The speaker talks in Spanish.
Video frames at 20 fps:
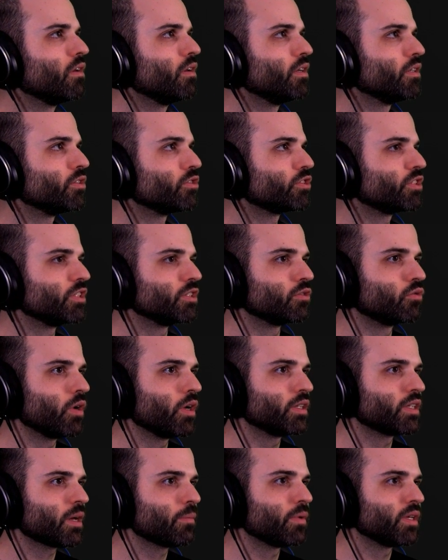Esos
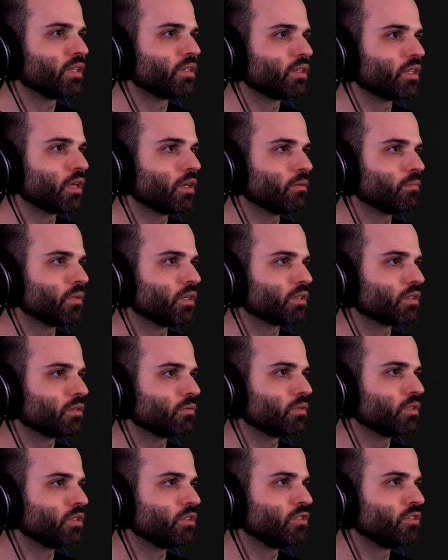50 bits.
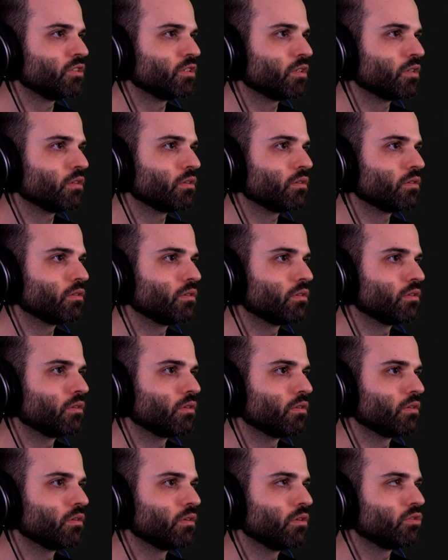
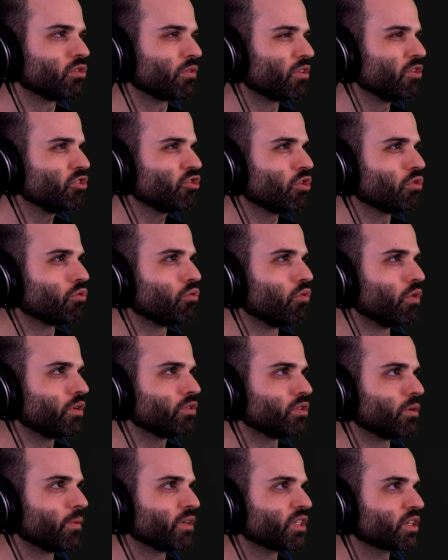Todavía no he hecho el
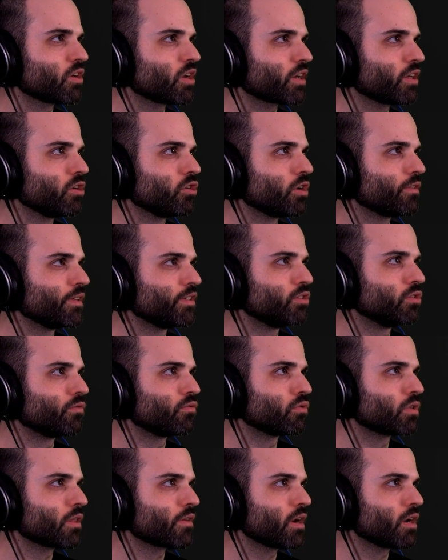huerto. ¿Vas a sacar que no necesito
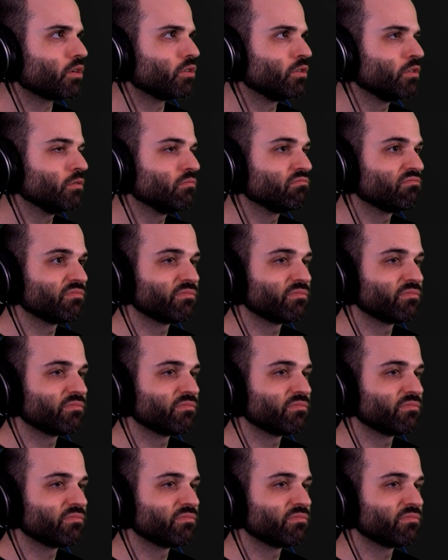fruta dragón?